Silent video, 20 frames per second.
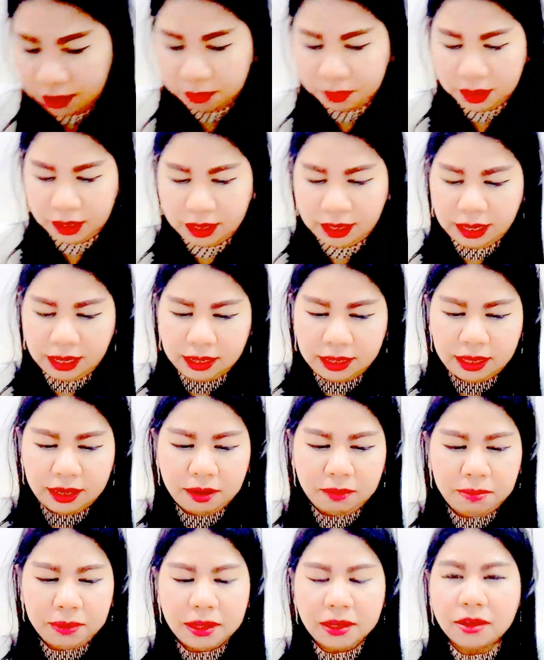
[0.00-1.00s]
งานมี อันนี้
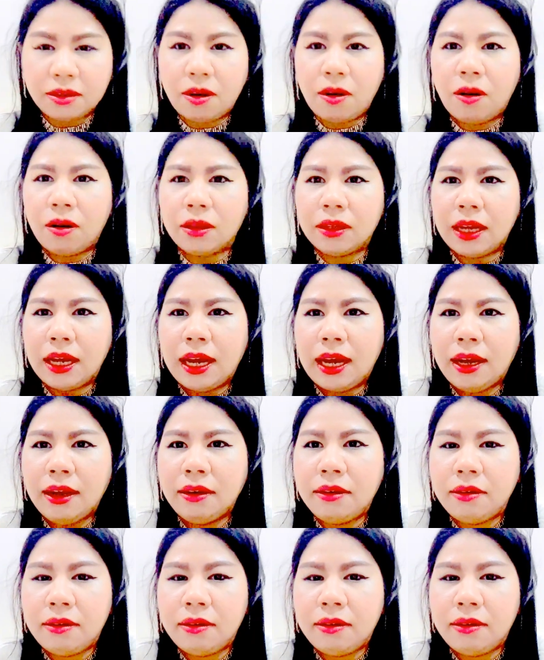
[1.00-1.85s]
ก็เป็นกล่องนะคะ